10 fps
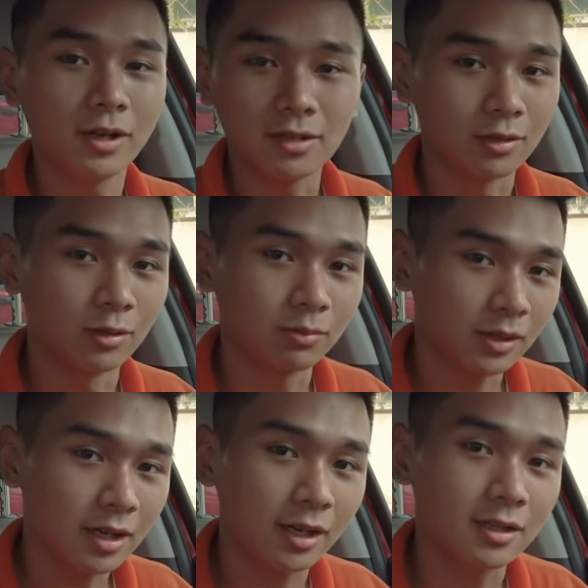hề sử
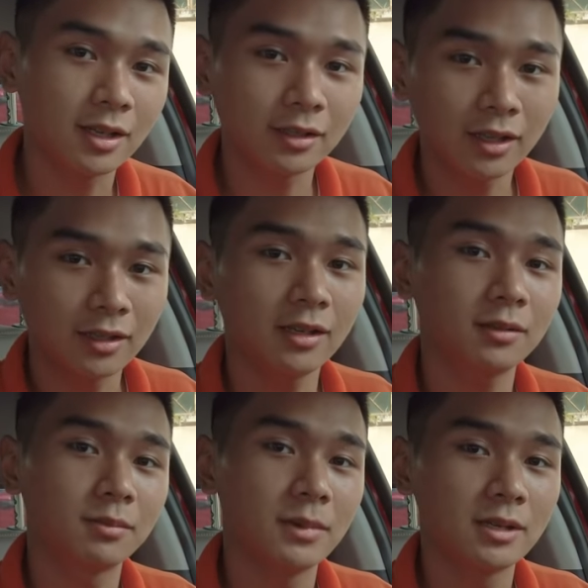dụng các cái chất kích thích,
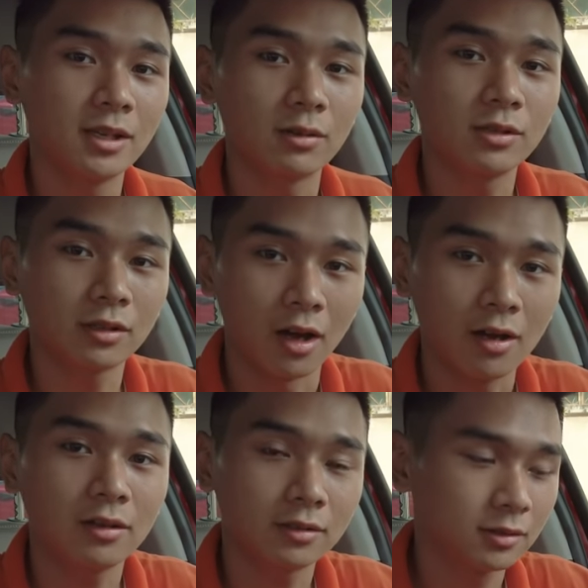bia rượu trước
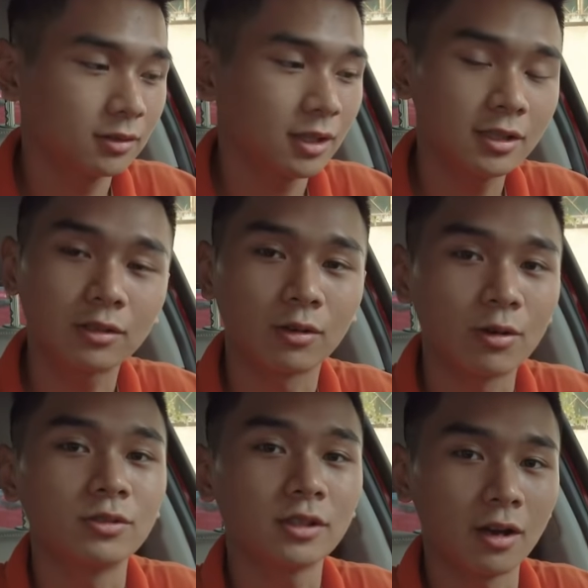đó, các chất có
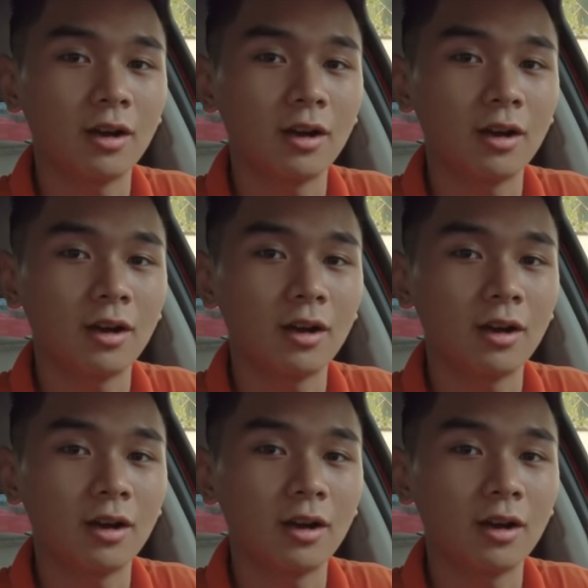cồn trước